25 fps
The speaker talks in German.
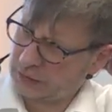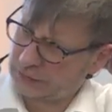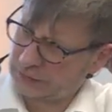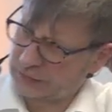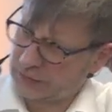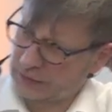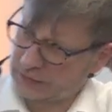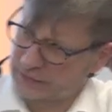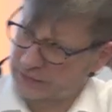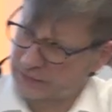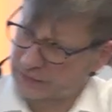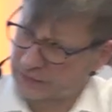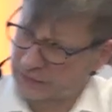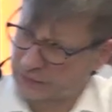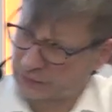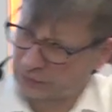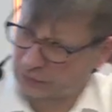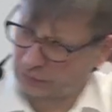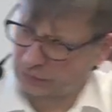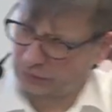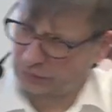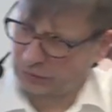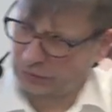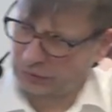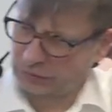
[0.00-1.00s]

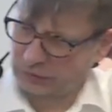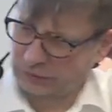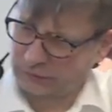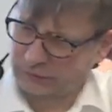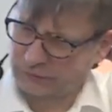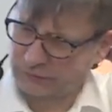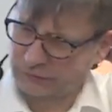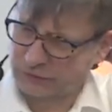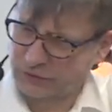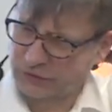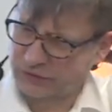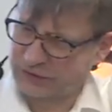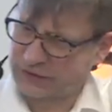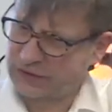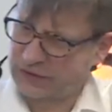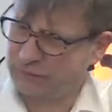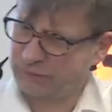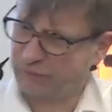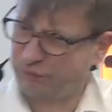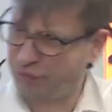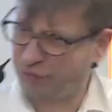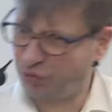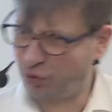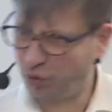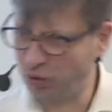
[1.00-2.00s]
Transistoren,
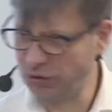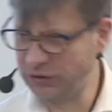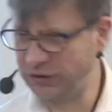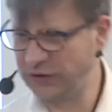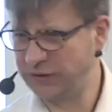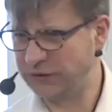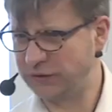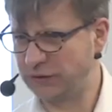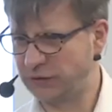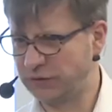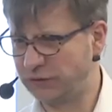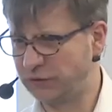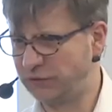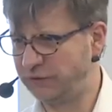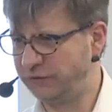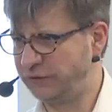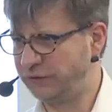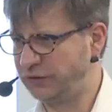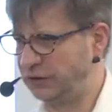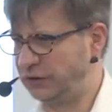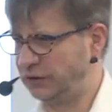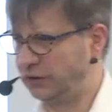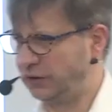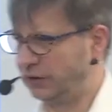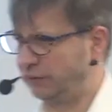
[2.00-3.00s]
sozusagen Poli ist noch so ein
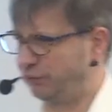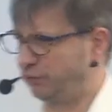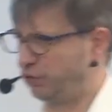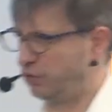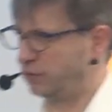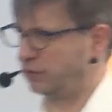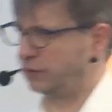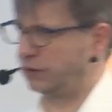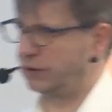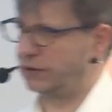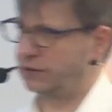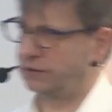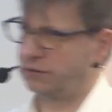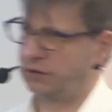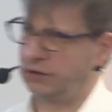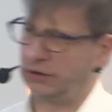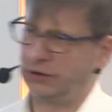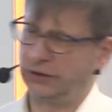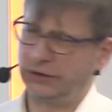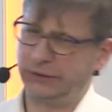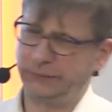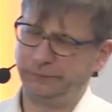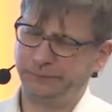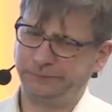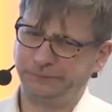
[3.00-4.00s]
wichtiger Punkt. Also
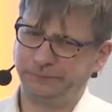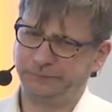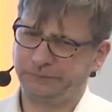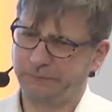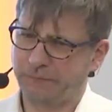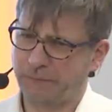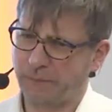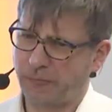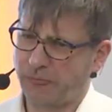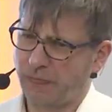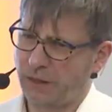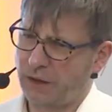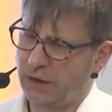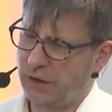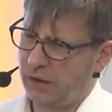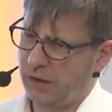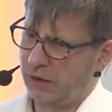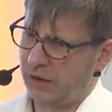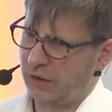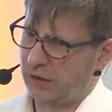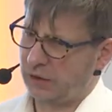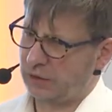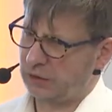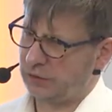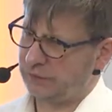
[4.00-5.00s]
ähm,
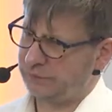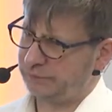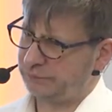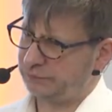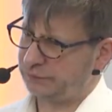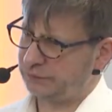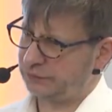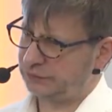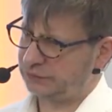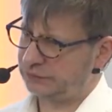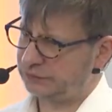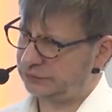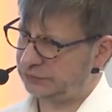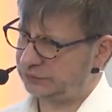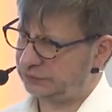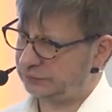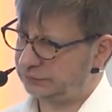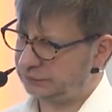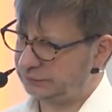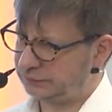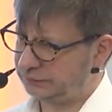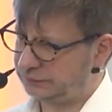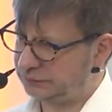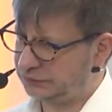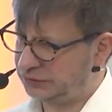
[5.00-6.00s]
auf
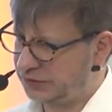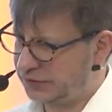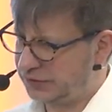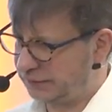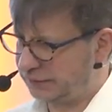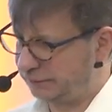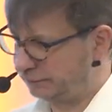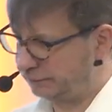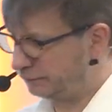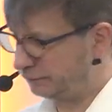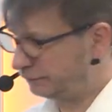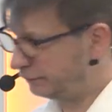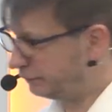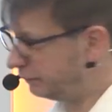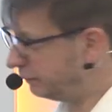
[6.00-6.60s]
diesem